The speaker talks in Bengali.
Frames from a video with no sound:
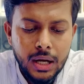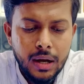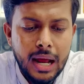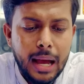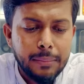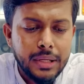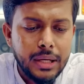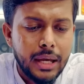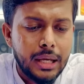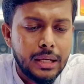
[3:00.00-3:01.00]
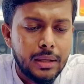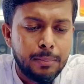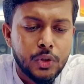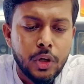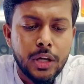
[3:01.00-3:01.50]
কারণ আমি এই
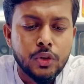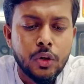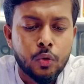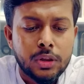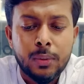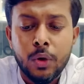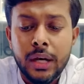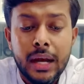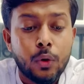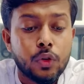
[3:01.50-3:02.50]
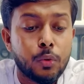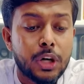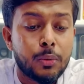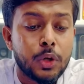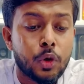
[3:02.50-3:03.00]
বিষয় নিয়ে যখন কথা বলি আর এখন তো
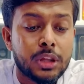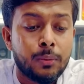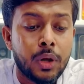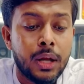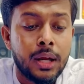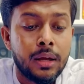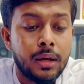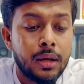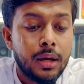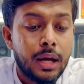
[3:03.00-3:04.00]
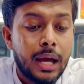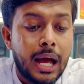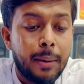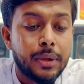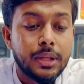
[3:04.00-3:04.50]
মোটামুটি কথা বললে
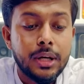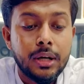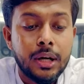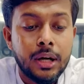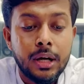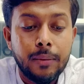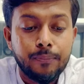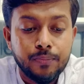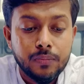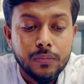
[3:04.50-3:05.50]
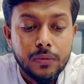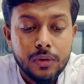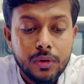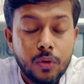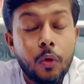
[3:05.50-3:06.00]
আমাদের
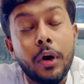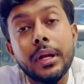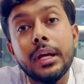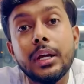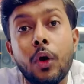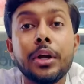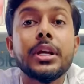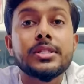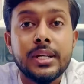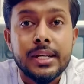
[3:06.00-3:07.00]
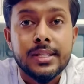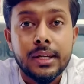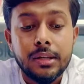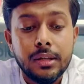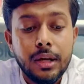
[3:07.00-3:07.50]
অনেক অডিয়েন্সরা আছে
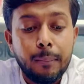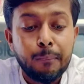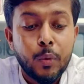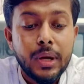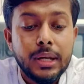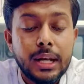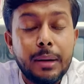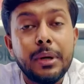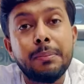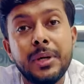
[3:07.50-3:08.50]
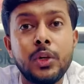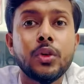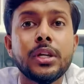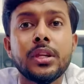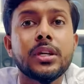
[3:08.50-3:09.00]
মোবাইল ক্লাবের ভিডিও
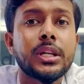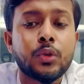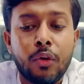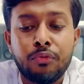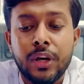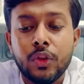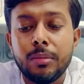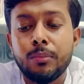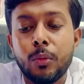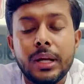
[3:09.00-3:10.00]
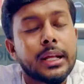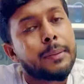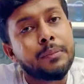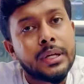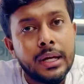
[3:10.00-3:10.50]
দেখতে দেখতে টপ ফ্যান তবে মোবাইল
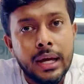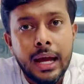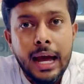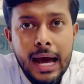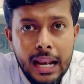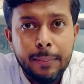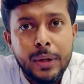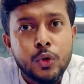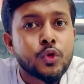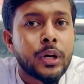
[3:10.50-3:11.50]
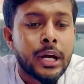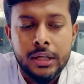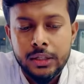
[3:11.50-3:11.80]
ক্লাব নিয়ে আলাপ আলোচনা